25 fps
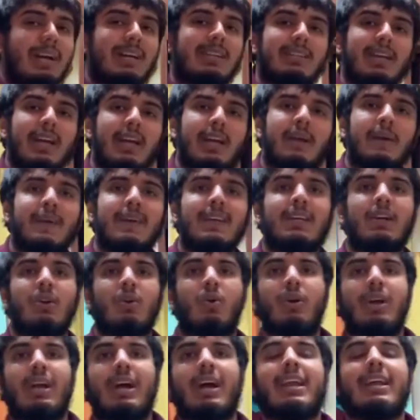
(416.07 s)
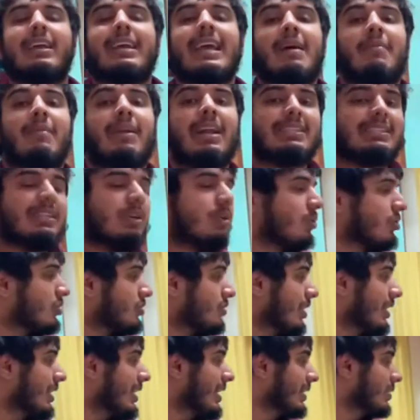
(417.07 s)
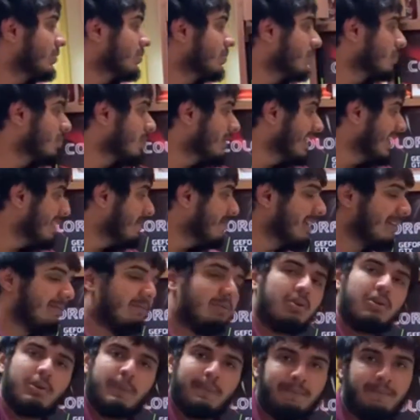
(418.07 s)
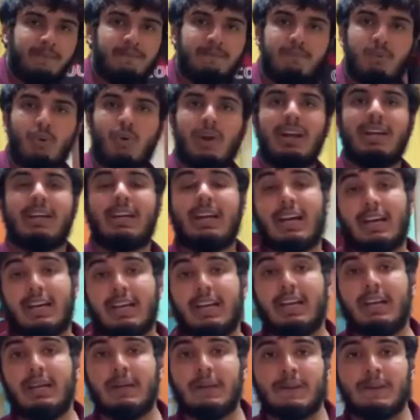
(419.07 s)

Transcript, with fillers: रखते हैं कोई अगर कैमरा से खुश नहीं है तो उनको ये भी हम लोग प्रोवाइड करा के